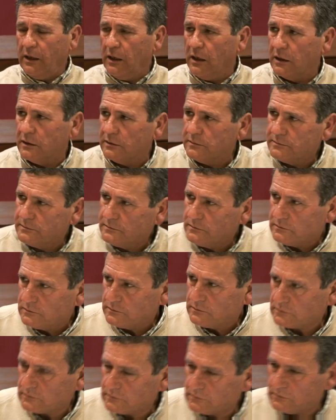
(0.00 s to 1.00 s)
Gonçalves,
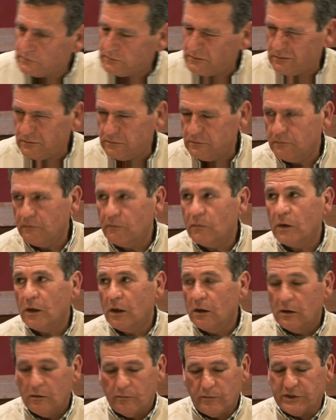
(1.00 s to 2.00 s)
a realização
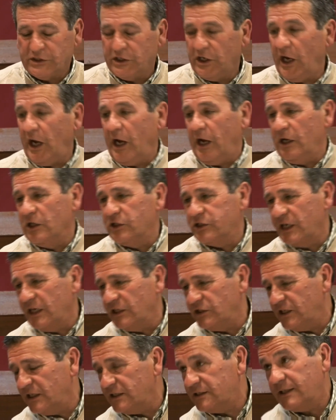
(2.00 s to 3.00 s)
deste convívio
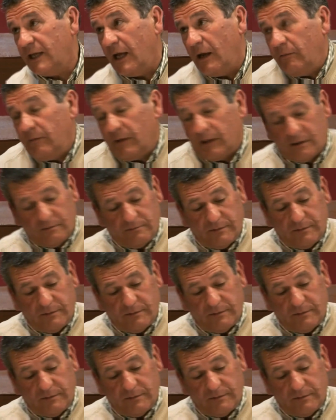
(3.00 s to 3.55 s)
é motivo de